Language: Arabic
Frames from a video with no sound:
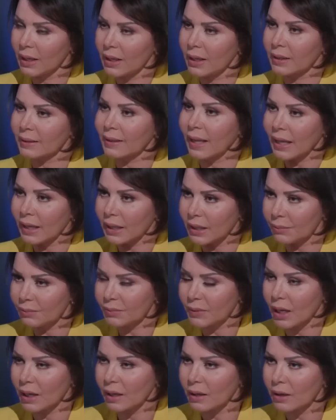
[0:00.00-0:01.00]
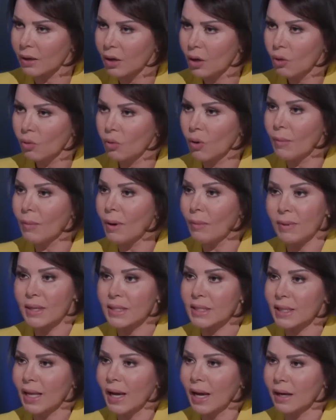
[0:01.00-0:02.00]
التخريب تلك وما
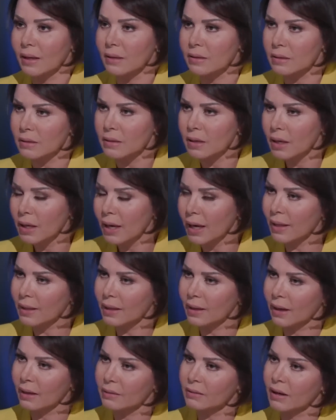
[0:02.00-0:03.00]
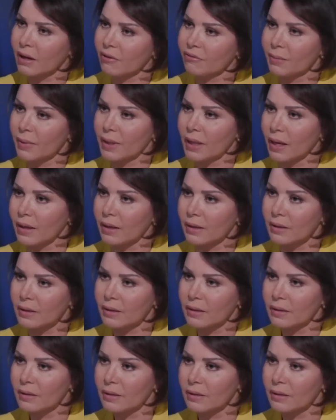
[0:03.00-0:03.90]
مصلحه هذه الاطراف من ذلك